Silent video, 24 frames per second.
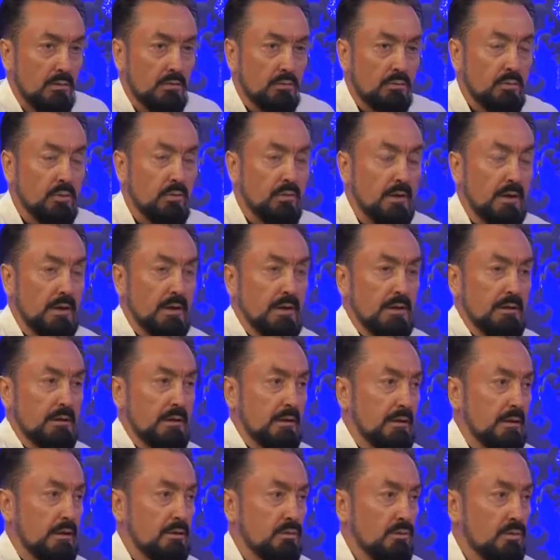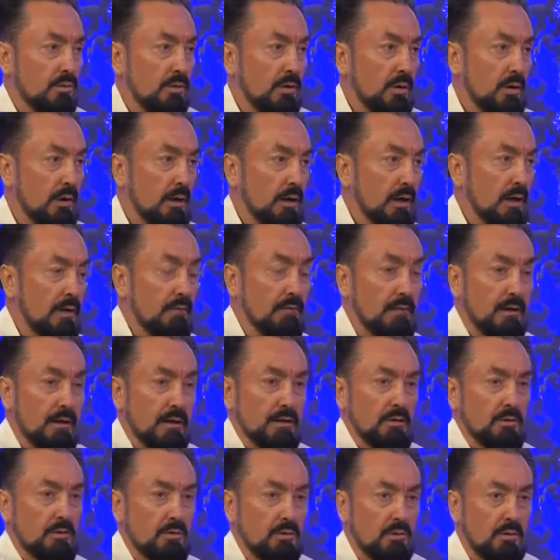Duvarlardan geçiyor, evlere
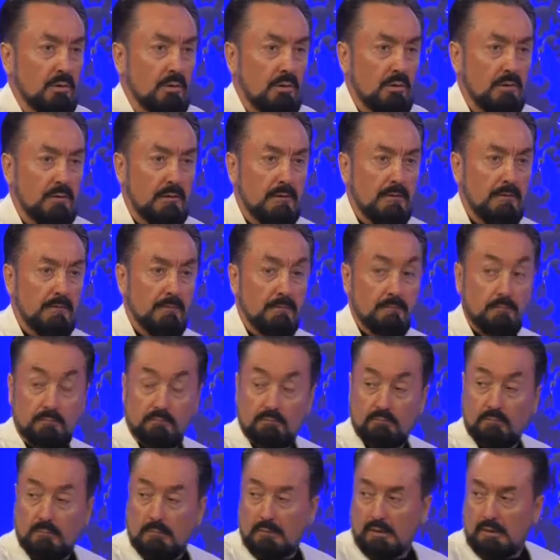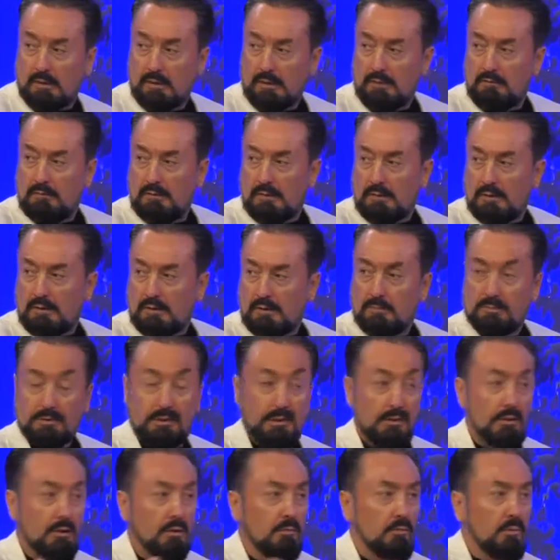giriyor. Evlere
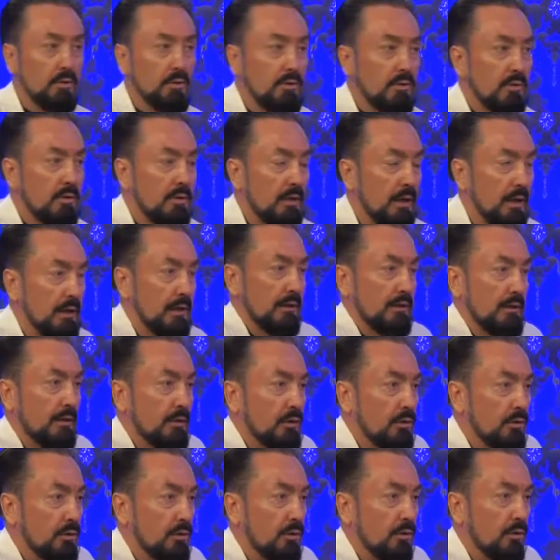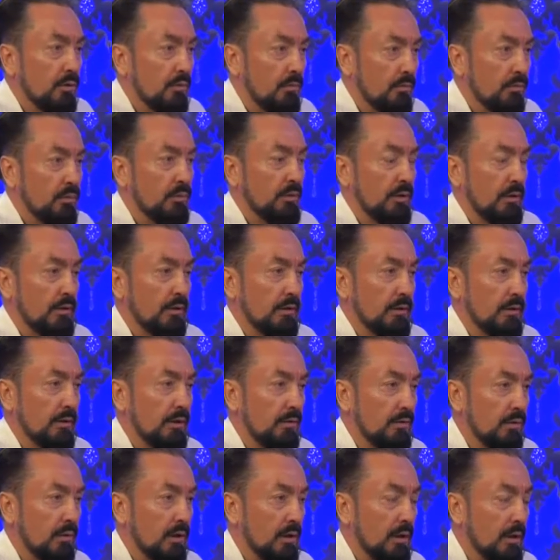kapıdan girmiyor ki. Her yerden giriyor bunların dediğine
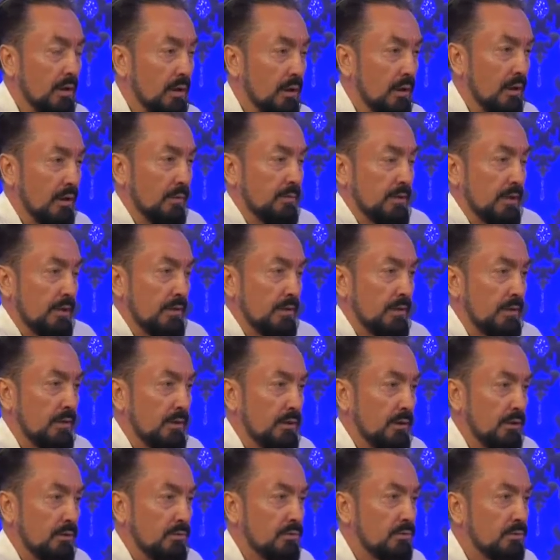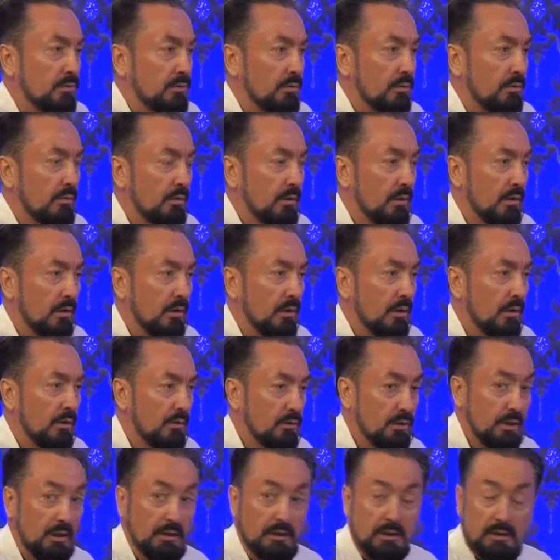göre. E hapishanede niye dursun?
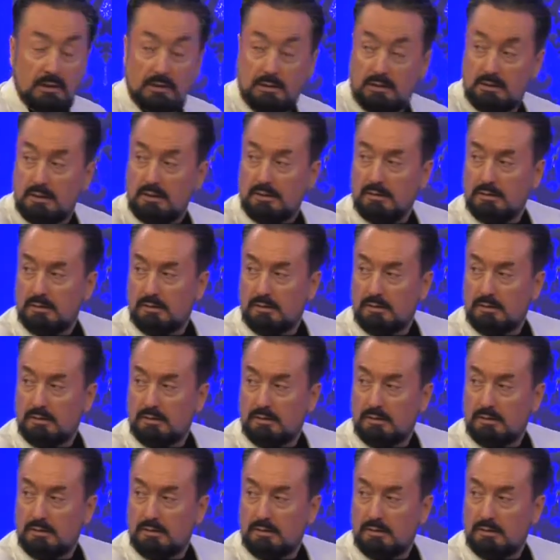Çeker gider.